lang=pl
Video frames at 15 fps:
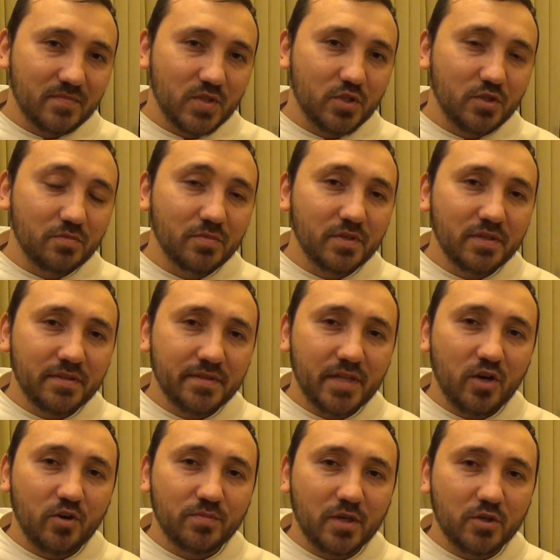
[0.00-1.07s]
Czy my z
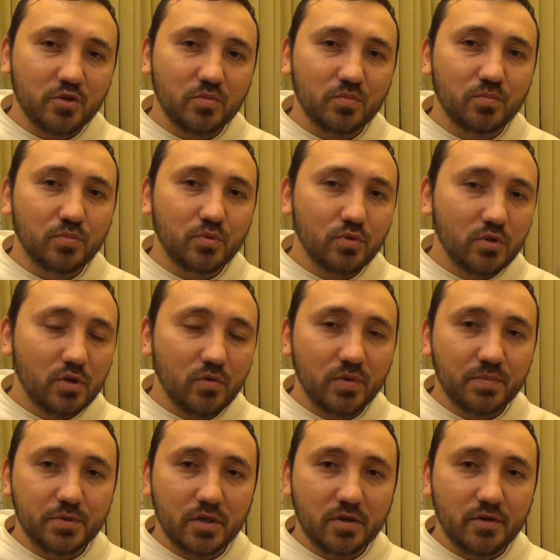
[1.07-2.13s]
całą naszą butą
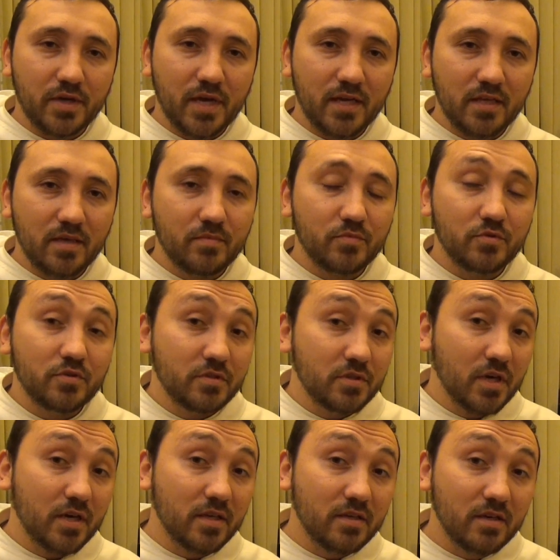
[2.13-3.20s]
i przekonaniem
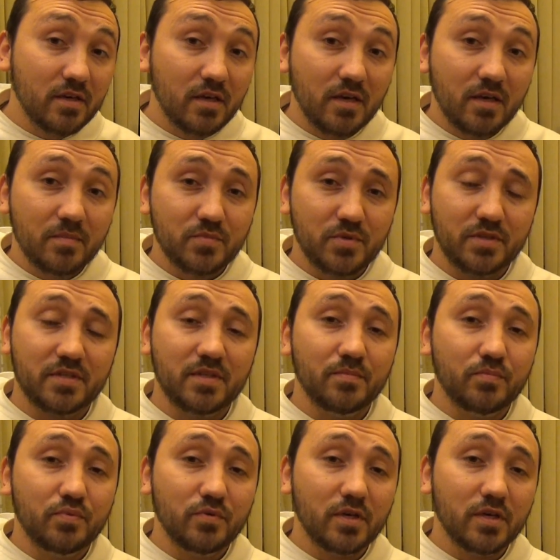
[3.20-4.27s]
dzisiaj
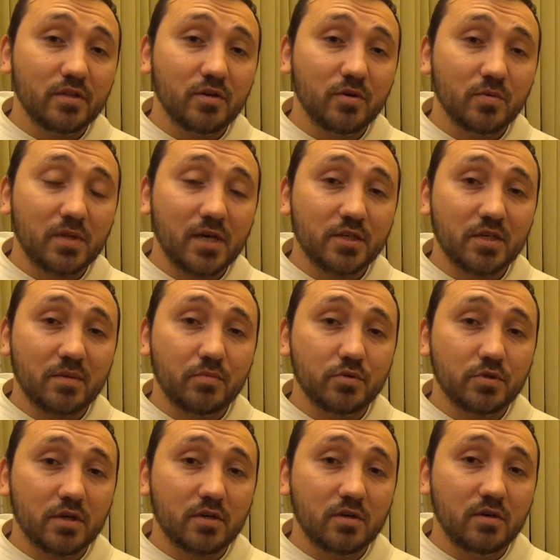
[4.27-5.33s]
przystępuje do ołtarza
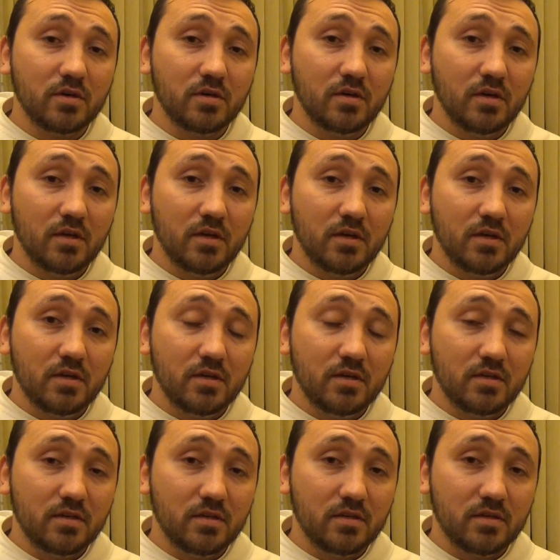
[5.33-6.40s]
Bożego y,